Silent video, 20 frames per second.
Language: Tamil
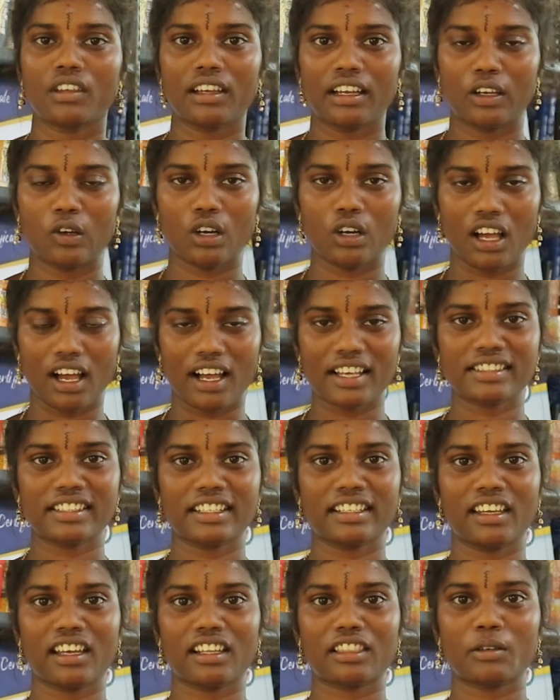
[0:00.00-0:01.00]
என்னோட
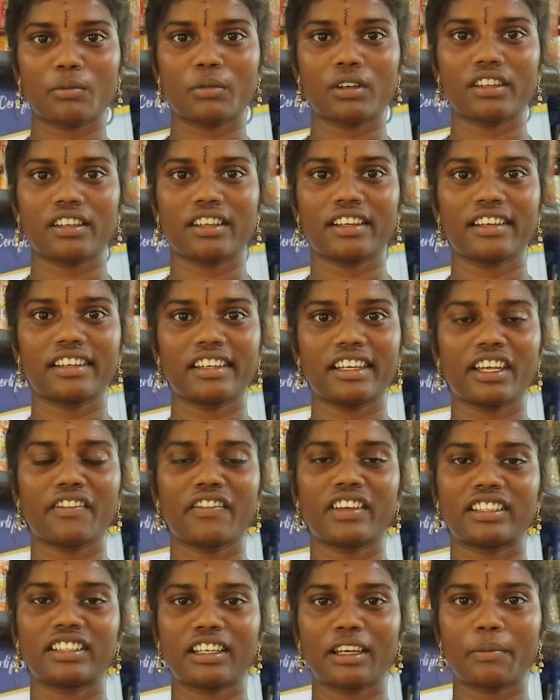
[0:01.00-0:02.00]
ஆசைக்கு ஏற்ற மாதிரி
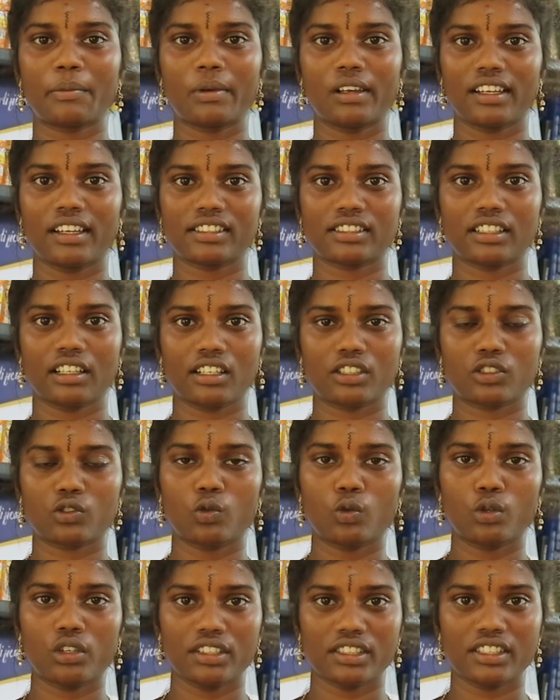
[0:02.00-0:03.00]
டேவிட் கே பிள்ளை சார்
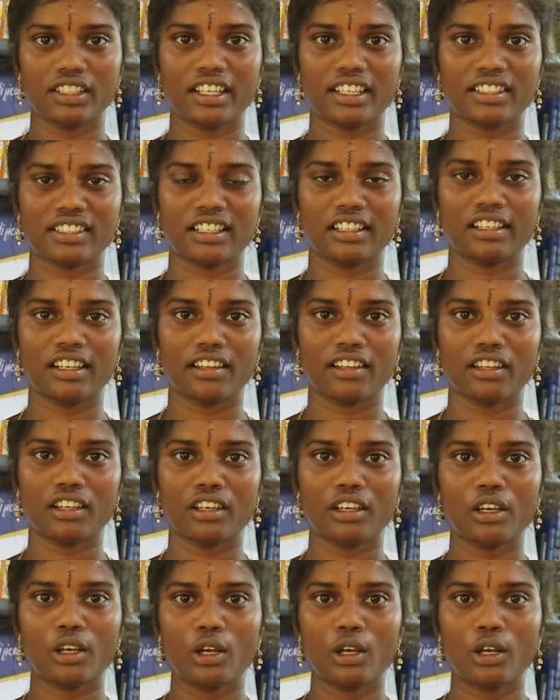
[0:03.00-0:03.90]
ஸ்கூல் எஜுகேஷன்லேருந்து